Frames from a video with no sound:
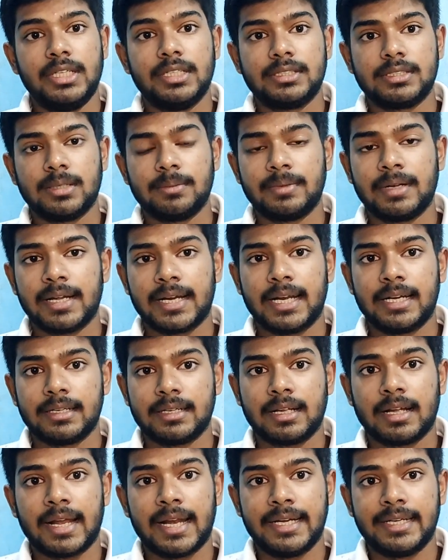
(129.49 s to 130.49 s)
और ये
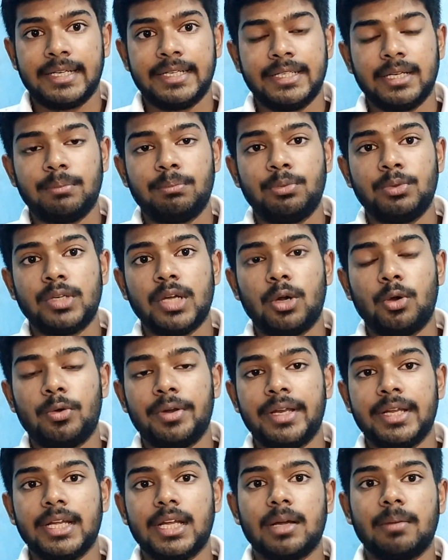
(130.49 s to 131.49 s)
सब क्राइटेरिया
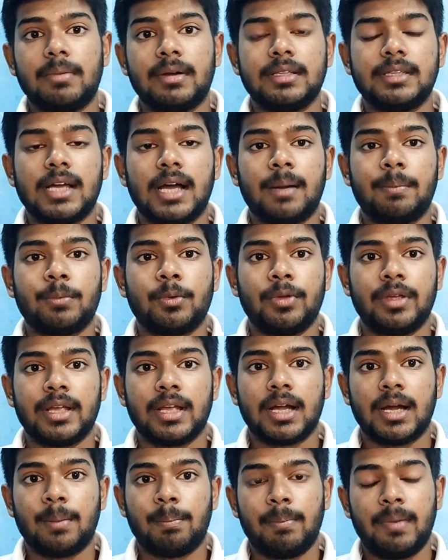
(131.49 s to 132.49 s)
पूरा होने के बाद
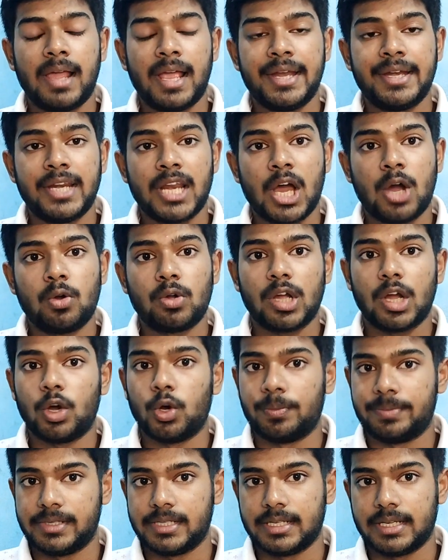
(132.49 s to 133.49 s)
आपको एक अप्लाई
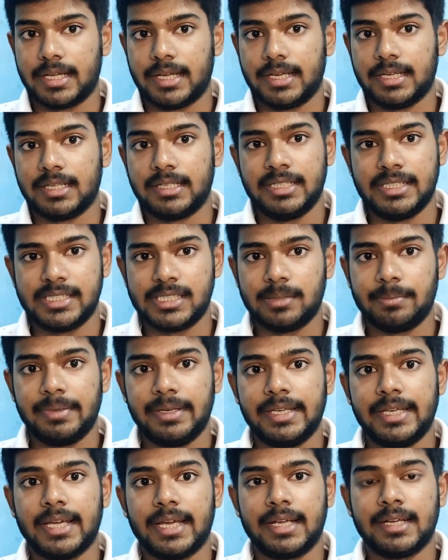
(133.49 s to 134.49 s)
नाव का ऑप्शन आएगा
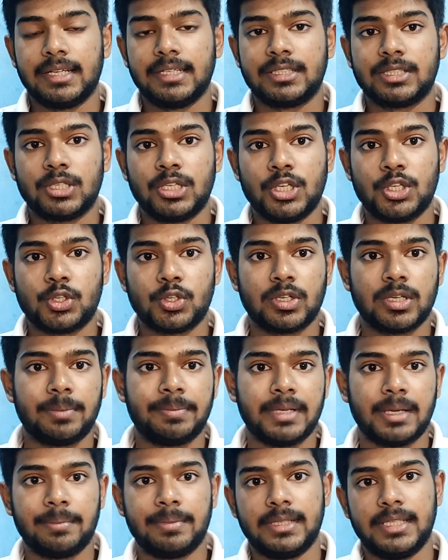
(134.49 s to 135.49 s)
नीचे में ही आएगा
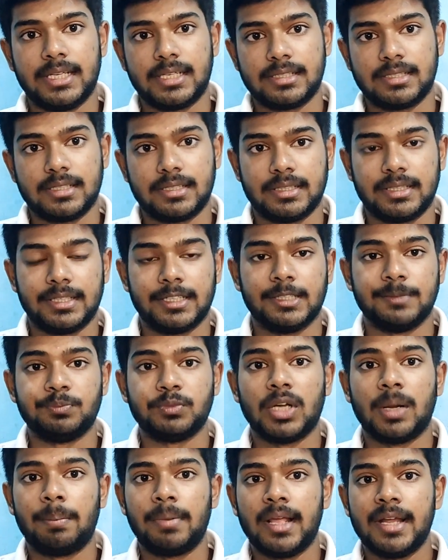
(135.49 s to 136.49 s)
स्क्रीन शॉट आप यहाँ पर देख
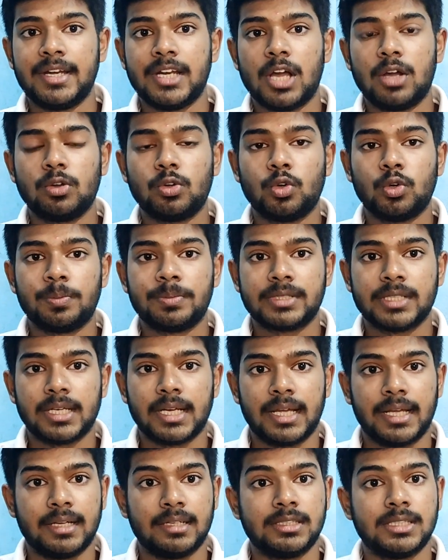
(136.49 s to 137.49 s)
सकते हैं अप्लाई नाव
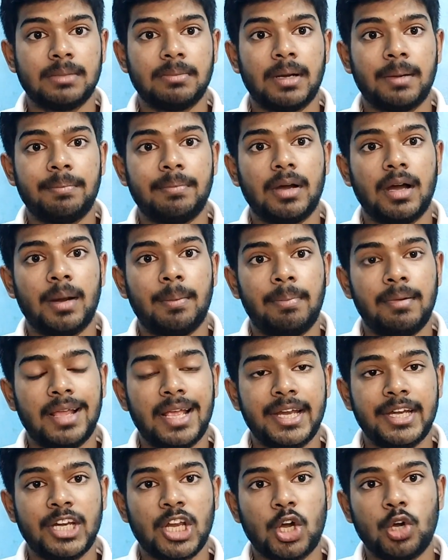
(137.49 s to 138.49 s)
का ऑप्शन आएगा जब
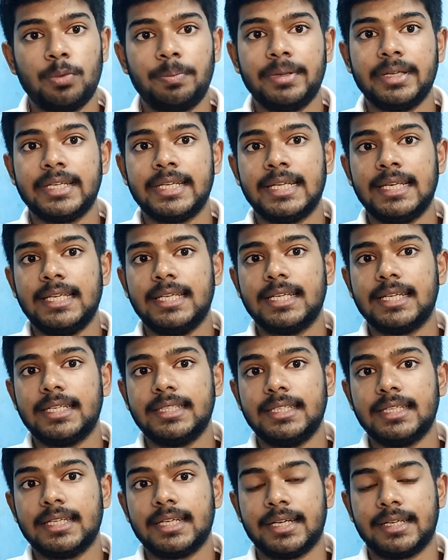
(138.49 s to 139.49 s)
आप अप्लाई नाव पे
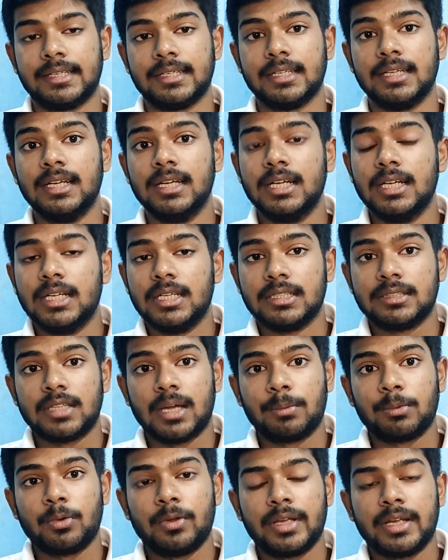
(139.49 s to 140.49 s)
क्लिक करिएगा ना
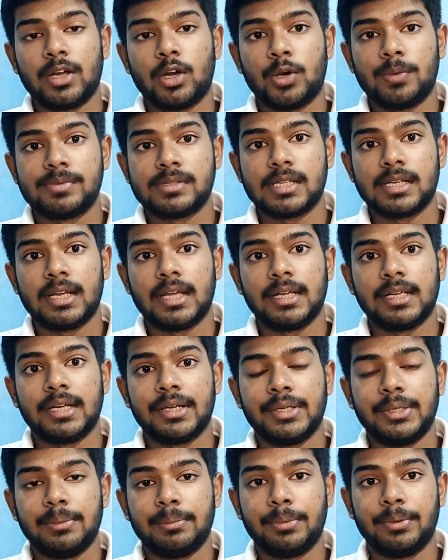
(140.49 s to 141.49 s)
तो आपको एक
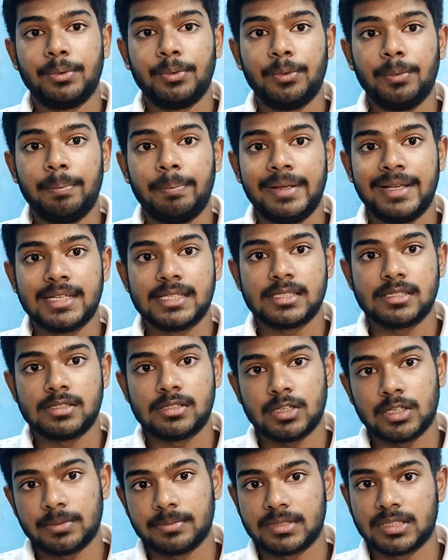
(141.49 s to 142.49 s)
ऑप्शन आएगा रिव्यू
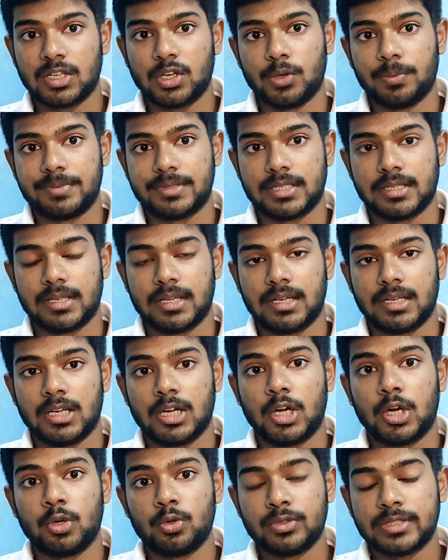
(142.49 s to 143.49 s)
बेस्ड टर्म्स का
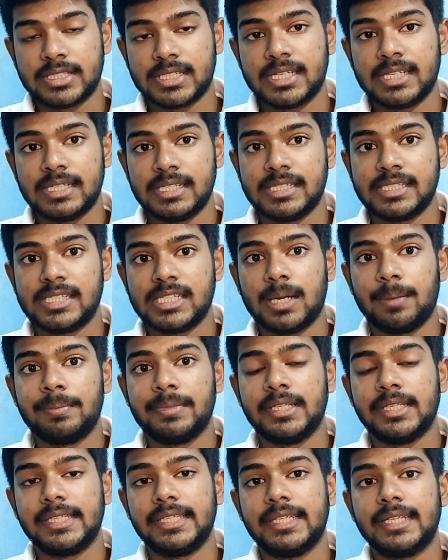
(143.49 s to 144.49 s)
ऑप्शन आएगा और उसके
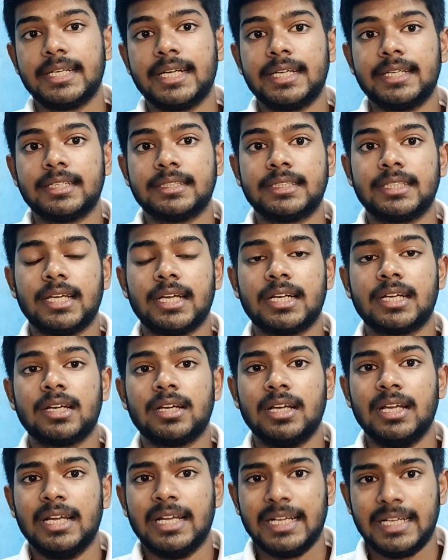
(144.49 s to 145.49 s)
नीचे आप देखिएगा ना
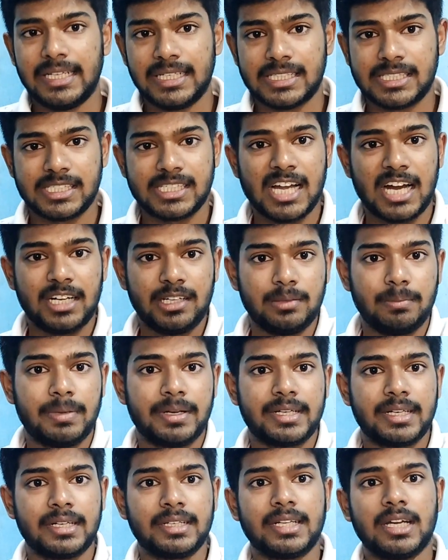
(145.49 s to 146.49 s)
तो एक
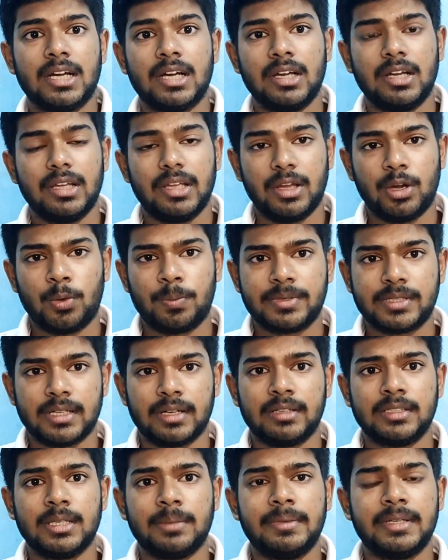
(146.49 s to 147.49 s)
स्टार्ट बटन का
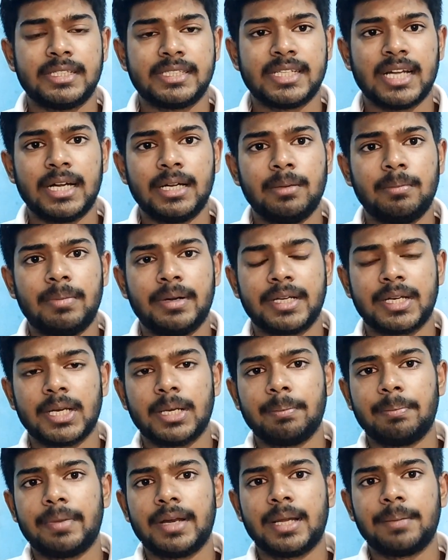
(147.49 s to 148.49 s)
ऑप्शन है जब स्टार्ट
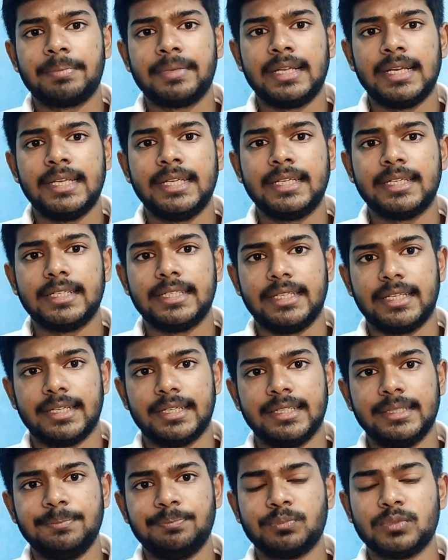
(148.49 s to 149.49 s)
बटन पर आप क्लिक
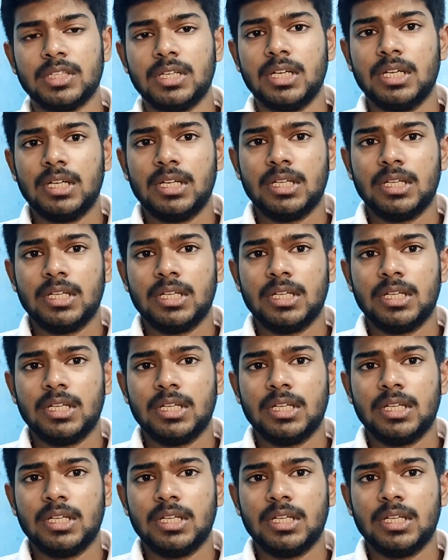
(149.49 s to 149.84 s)
करिएगा